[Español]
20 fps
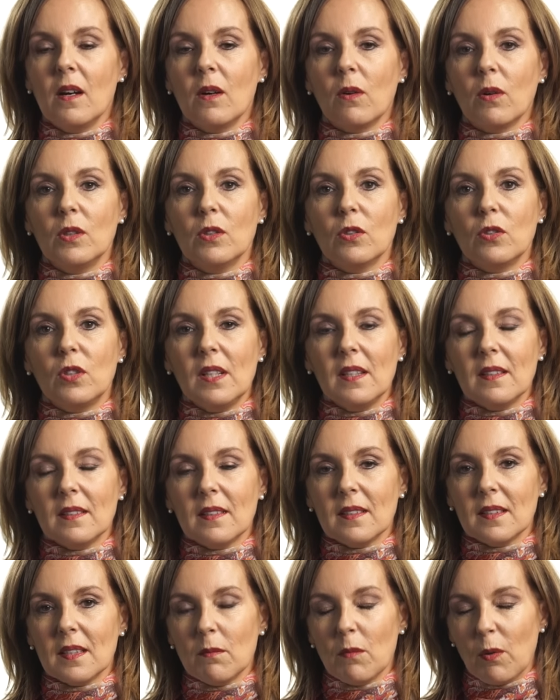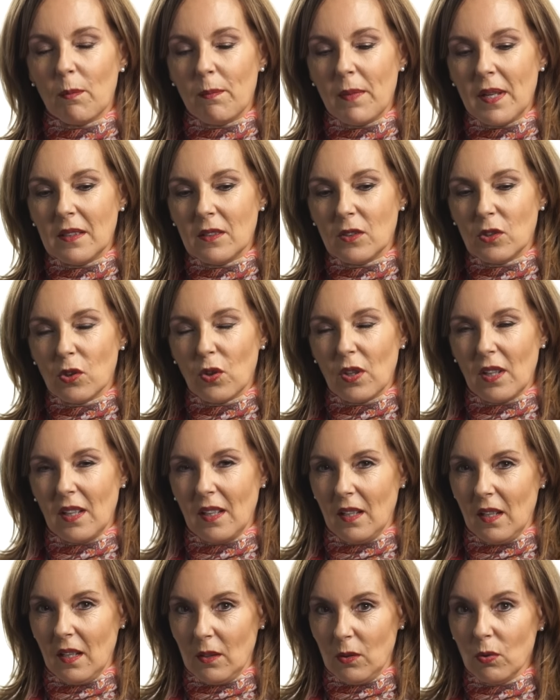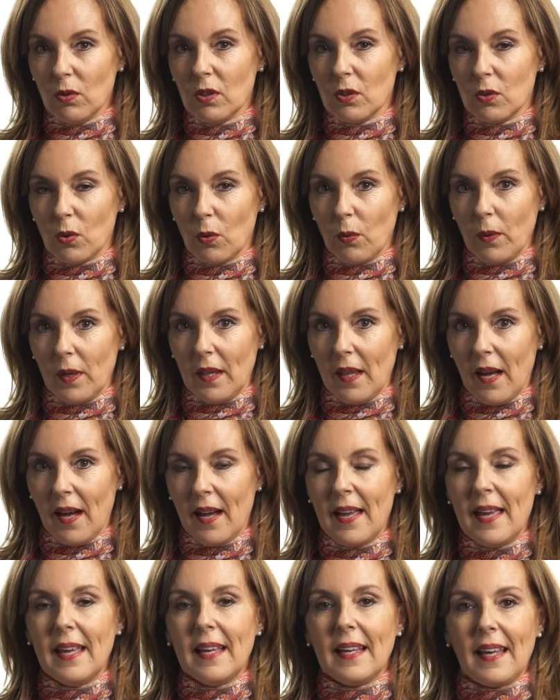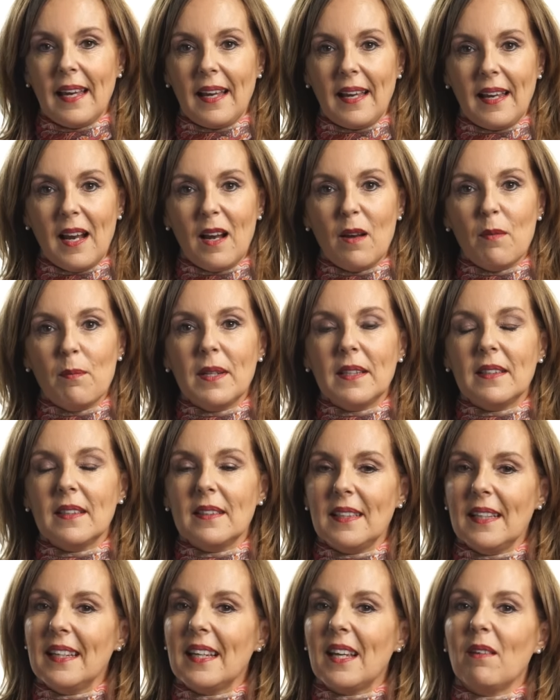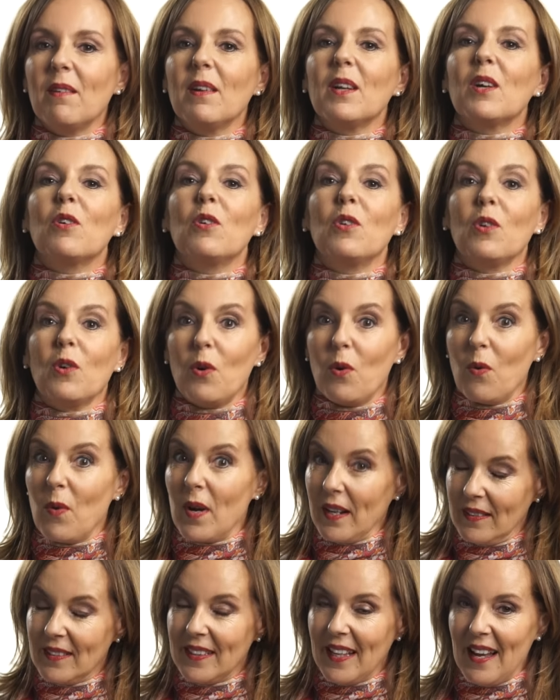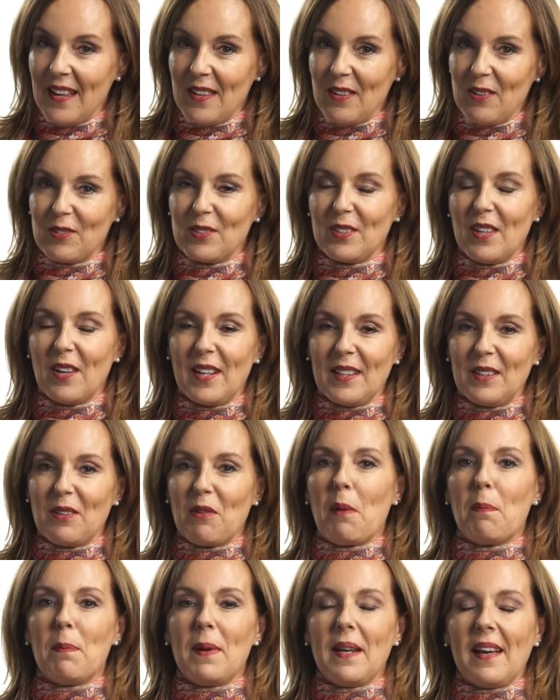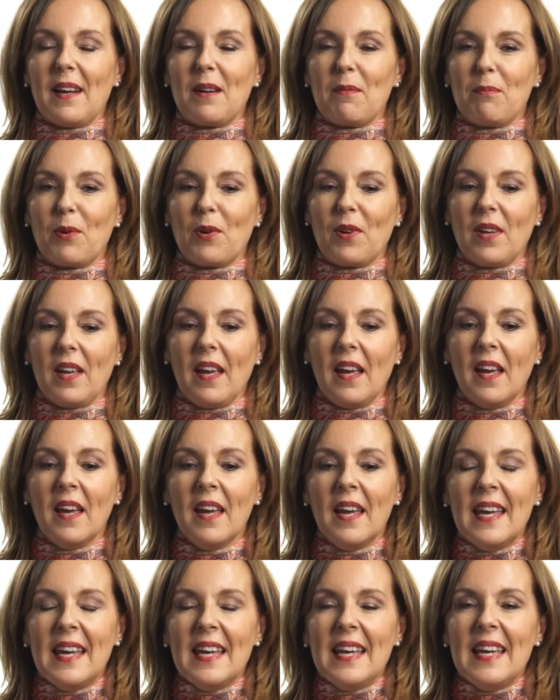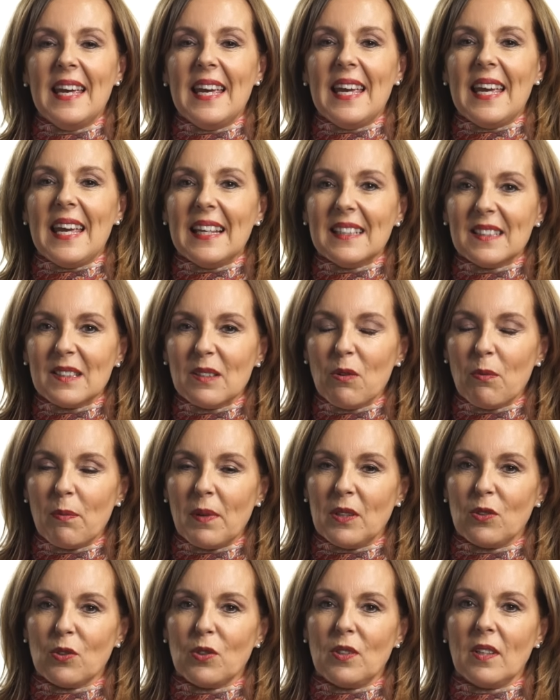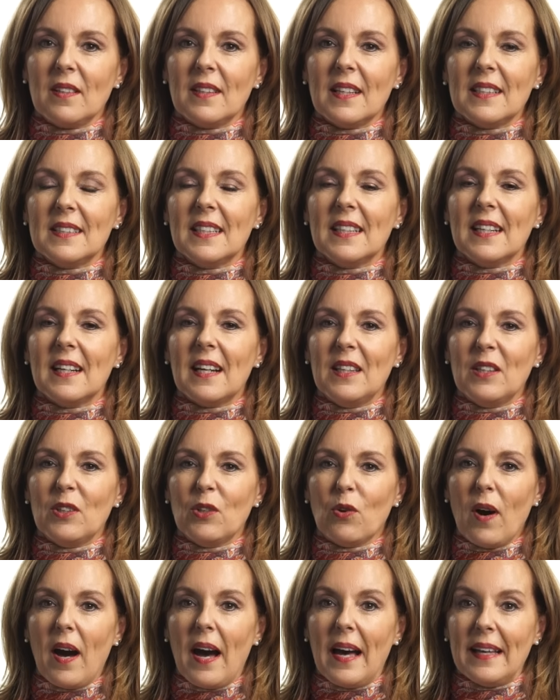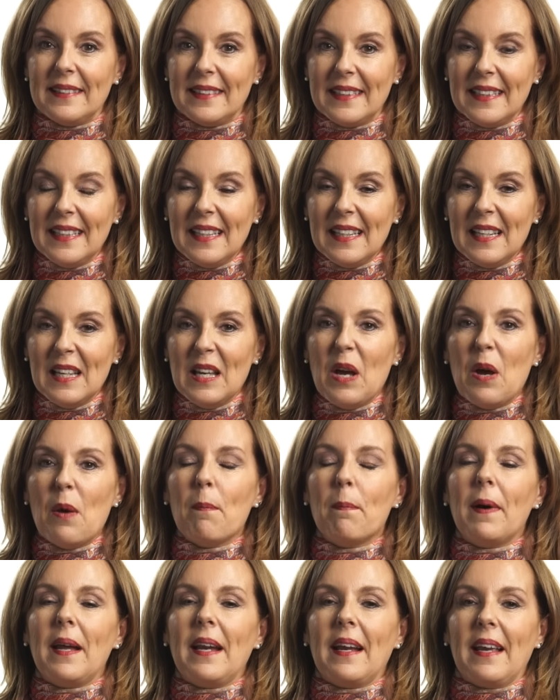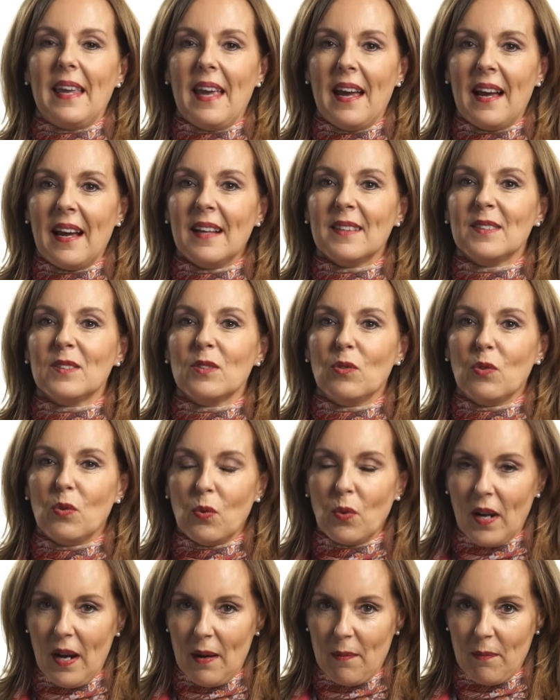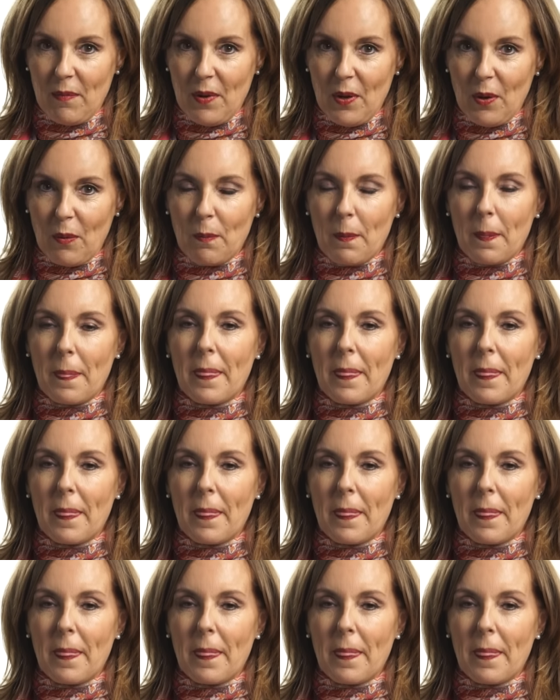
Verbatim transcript: Cuando tienes ese momento de inquietud en tu vida, que generalmente tiene que ver con los 40 años, y ahora te voy a explicar por qué. Ese momento te está llegando a ti para que hagas un cambio.